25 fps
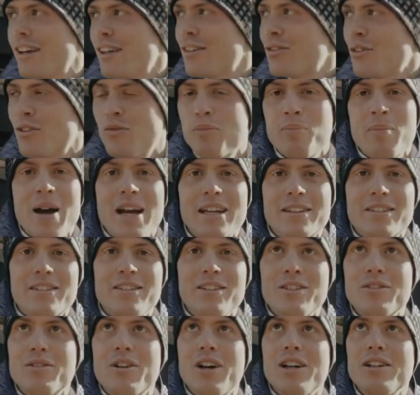Also macht es
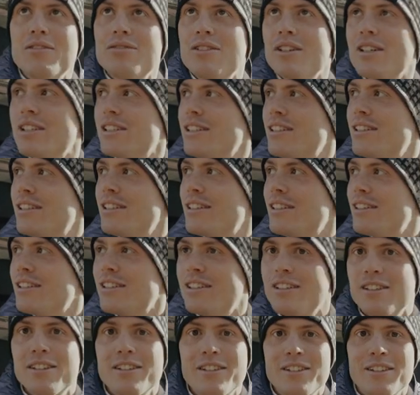nicht so einfach, hier
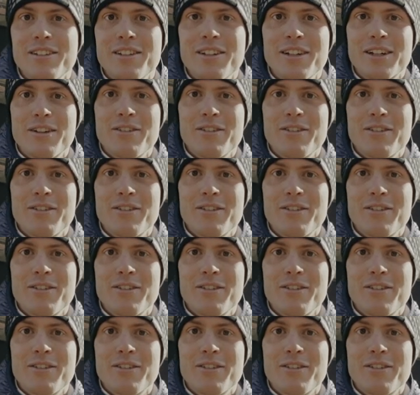äh,